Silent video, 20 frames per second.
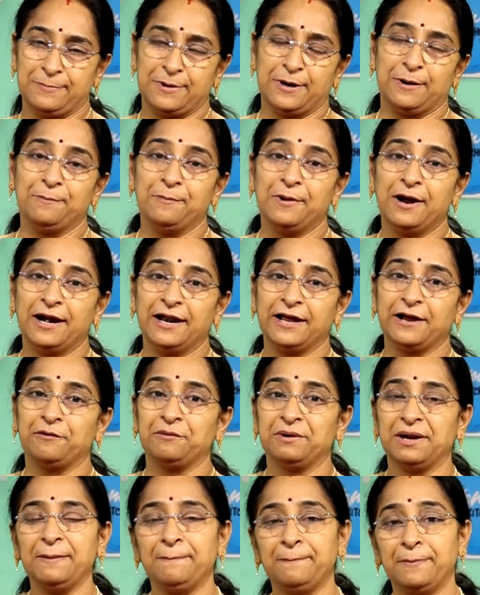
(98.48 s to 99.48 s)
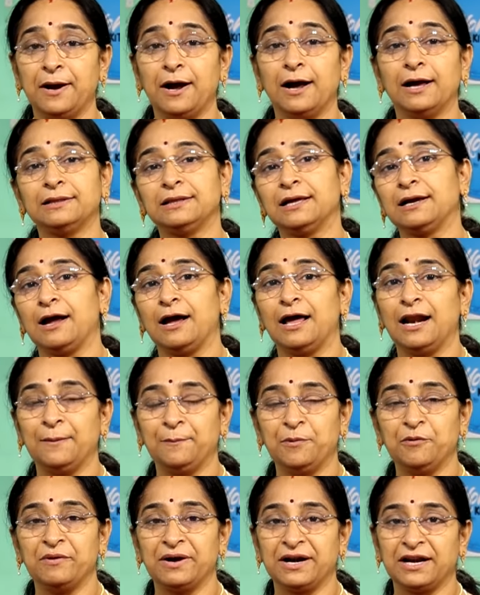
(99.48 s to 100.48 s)
బ్రహ్మాండంగా ఉంటాయి
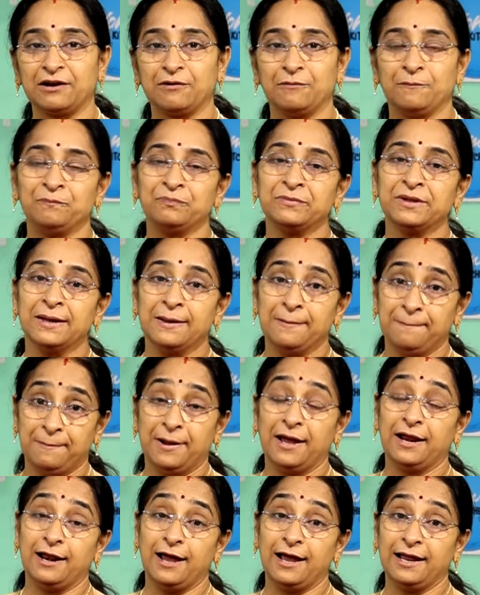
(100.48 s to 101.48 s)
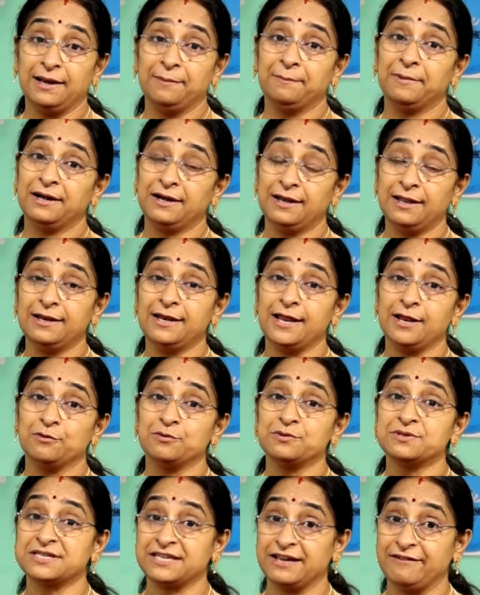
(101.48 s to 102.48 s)
పాతకాలపు వంటకం మా నాయనమంటే
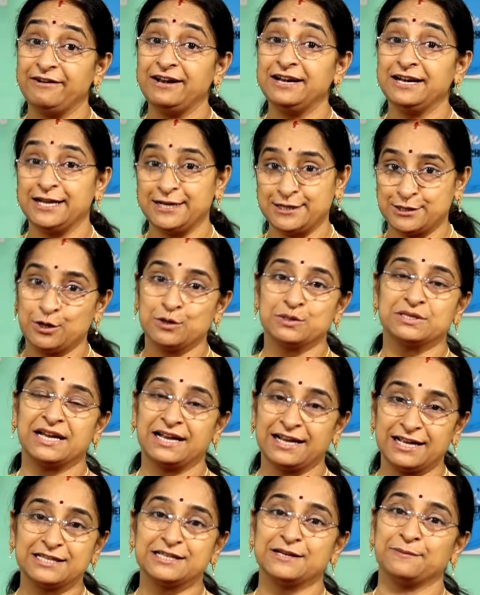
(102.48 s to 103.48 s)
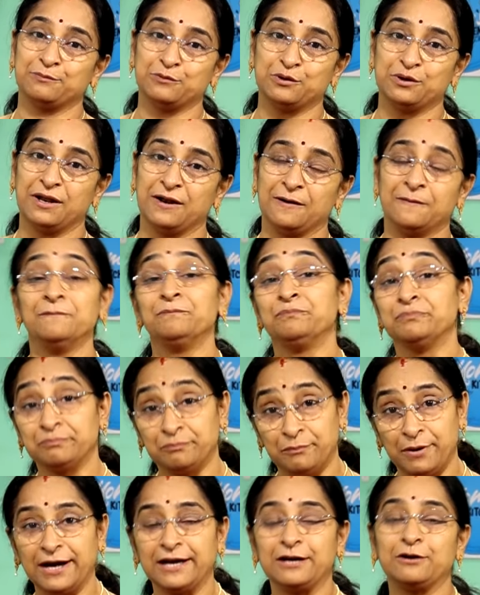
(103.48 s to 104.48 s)
నేను సెవెంటీస్లో సంగతి చెప్తున్నాను
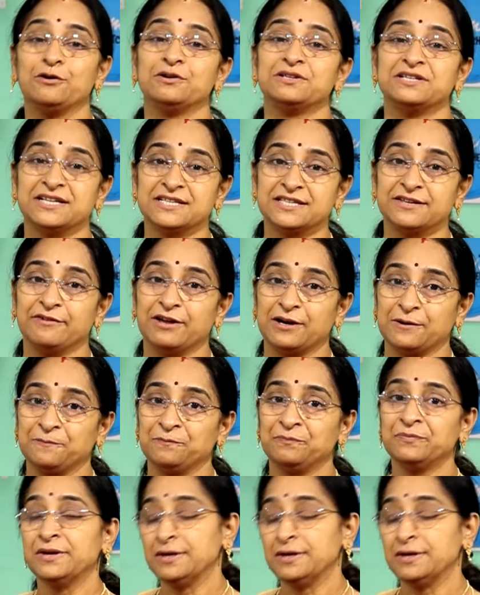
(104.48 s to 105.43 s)
మా ఇంట్లో చేసేవారు